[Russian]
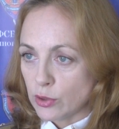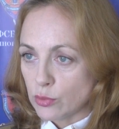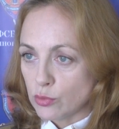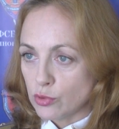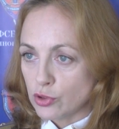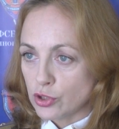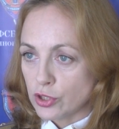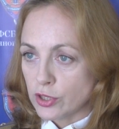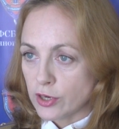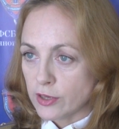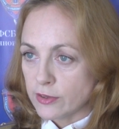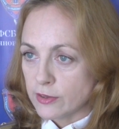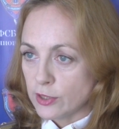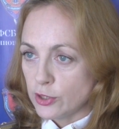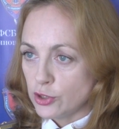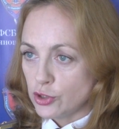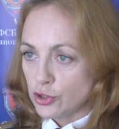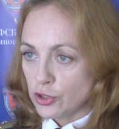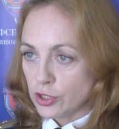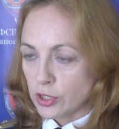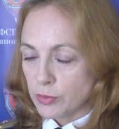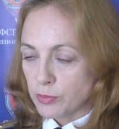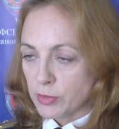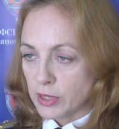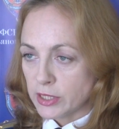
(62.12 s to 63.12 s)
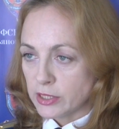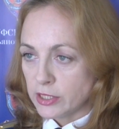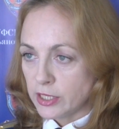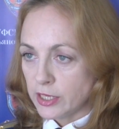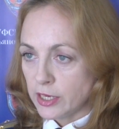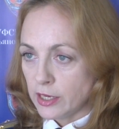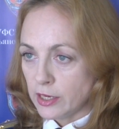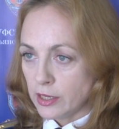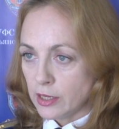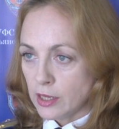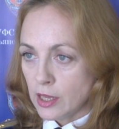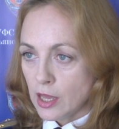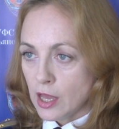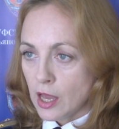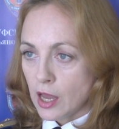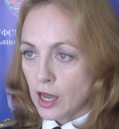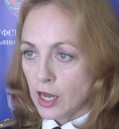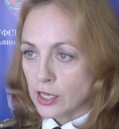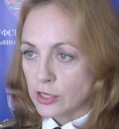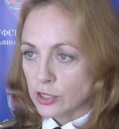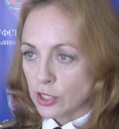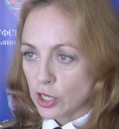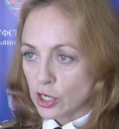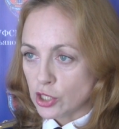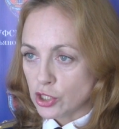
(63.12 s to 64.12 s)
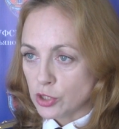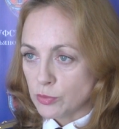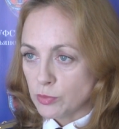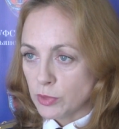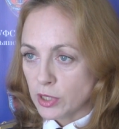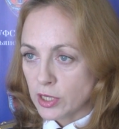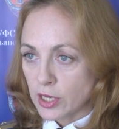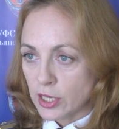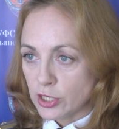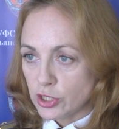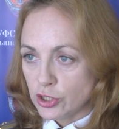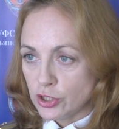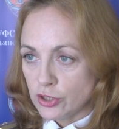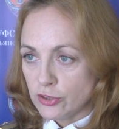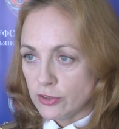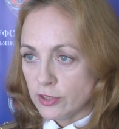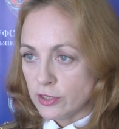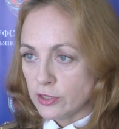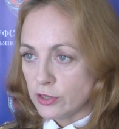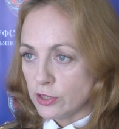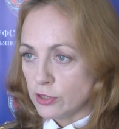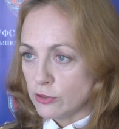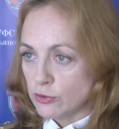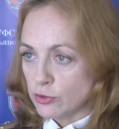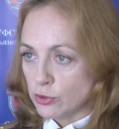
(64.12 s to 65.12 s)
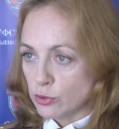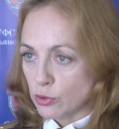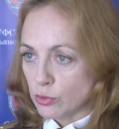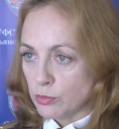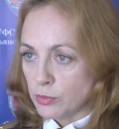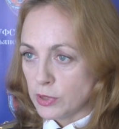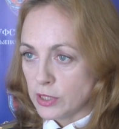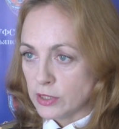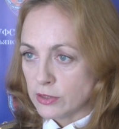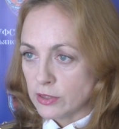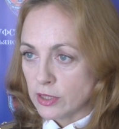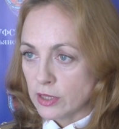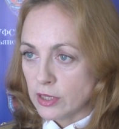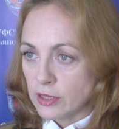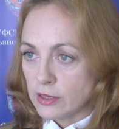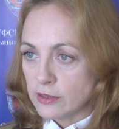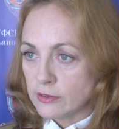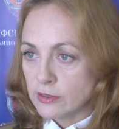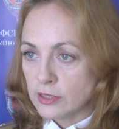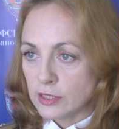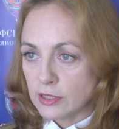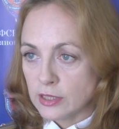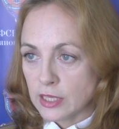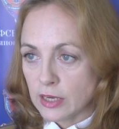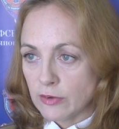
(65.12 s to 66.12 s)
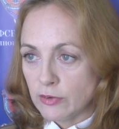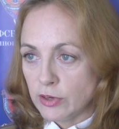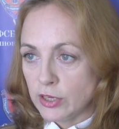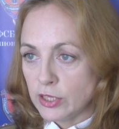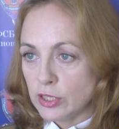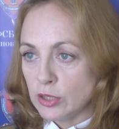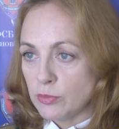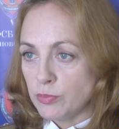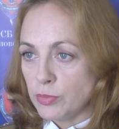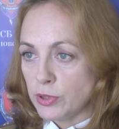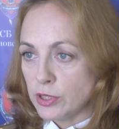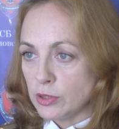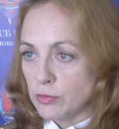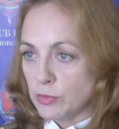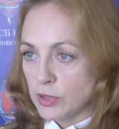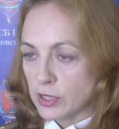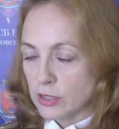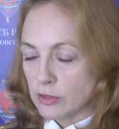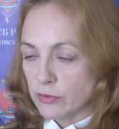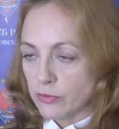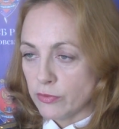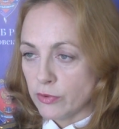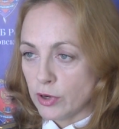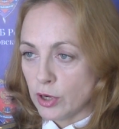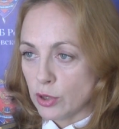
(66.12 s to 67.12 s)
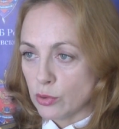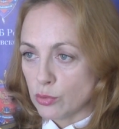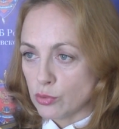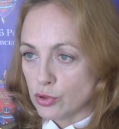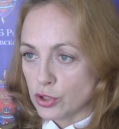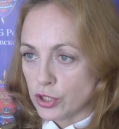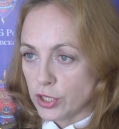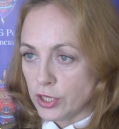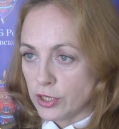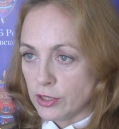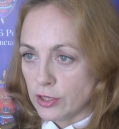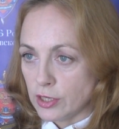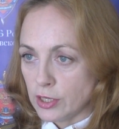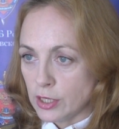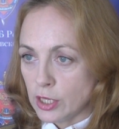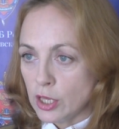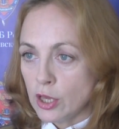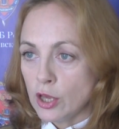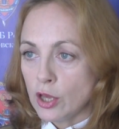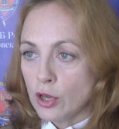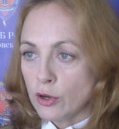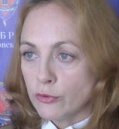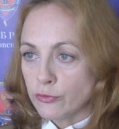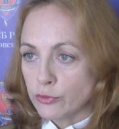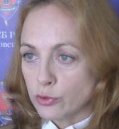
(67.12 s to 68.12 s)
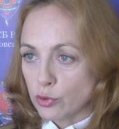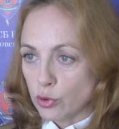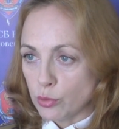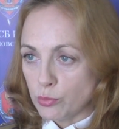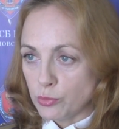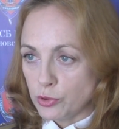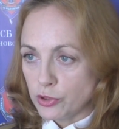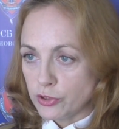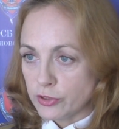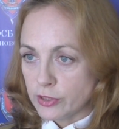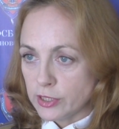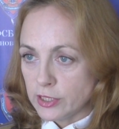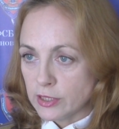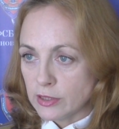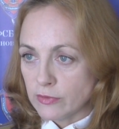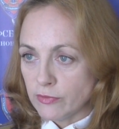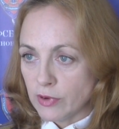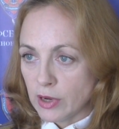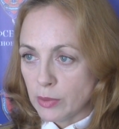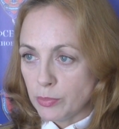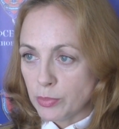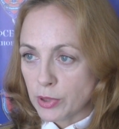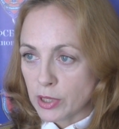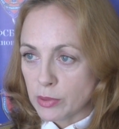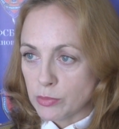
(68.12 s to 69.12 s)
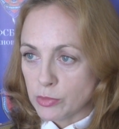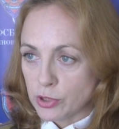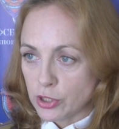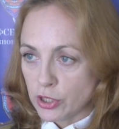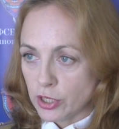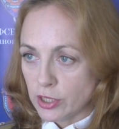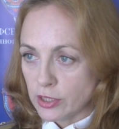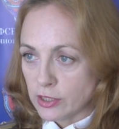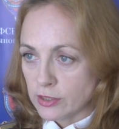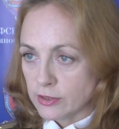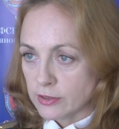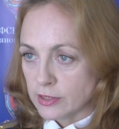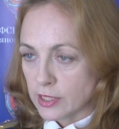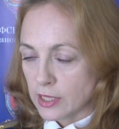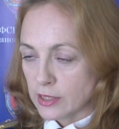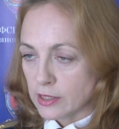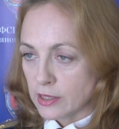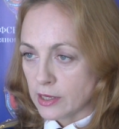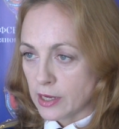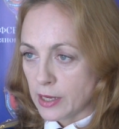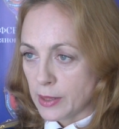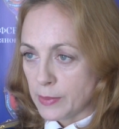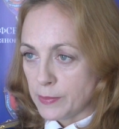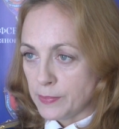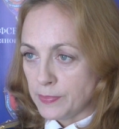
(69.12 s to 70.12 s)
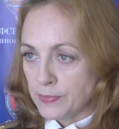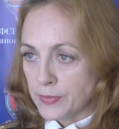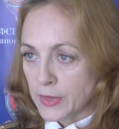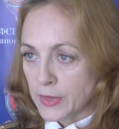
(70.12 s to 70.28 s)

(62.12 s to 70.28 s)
оружия различных моделей, а также многочисленные инструменты для изготовления предметов вооружения, в том числе два промышленных станка